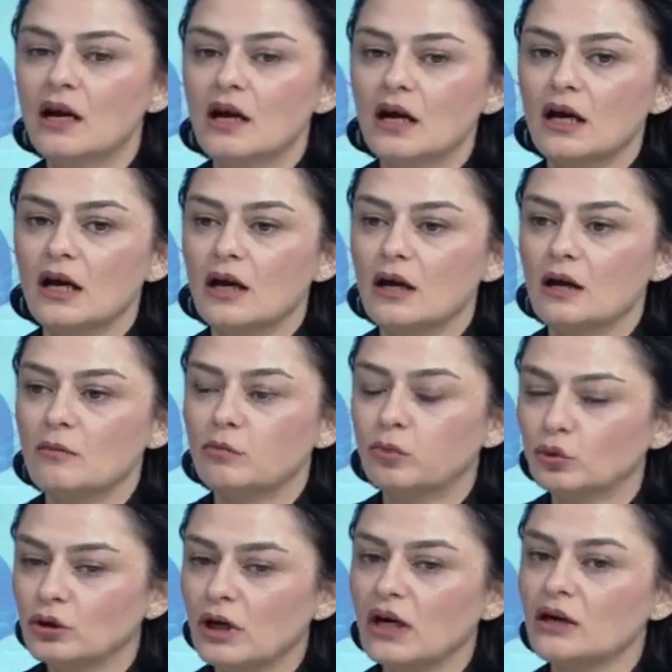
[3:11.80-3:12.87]
e,
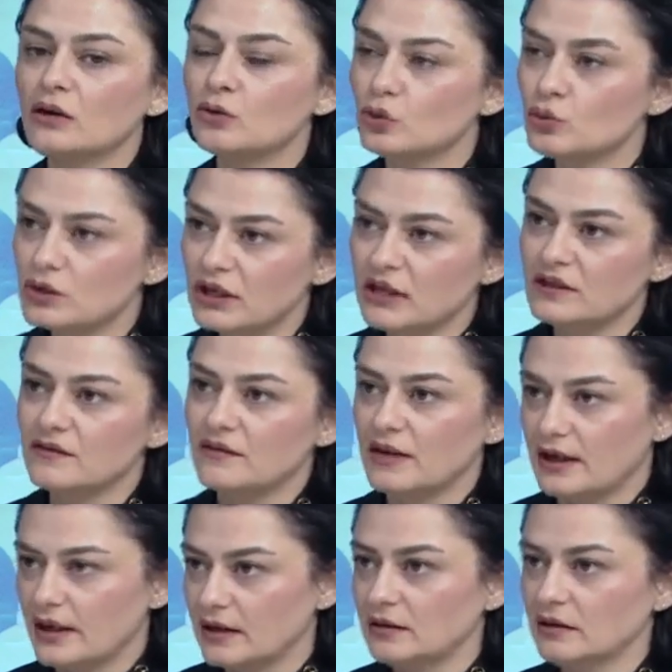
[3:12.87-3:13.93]
buna ruhsat
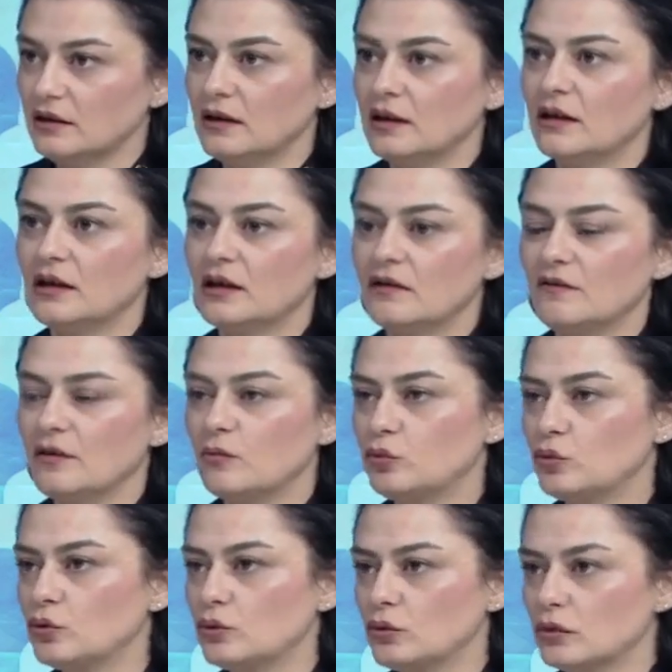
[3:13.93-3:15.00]
veren e, ve
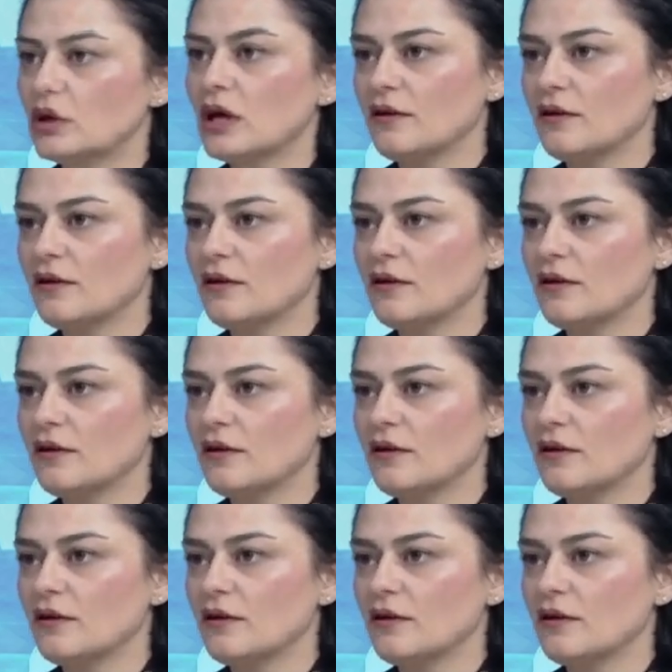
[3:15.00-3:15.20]
kamu bu görevi.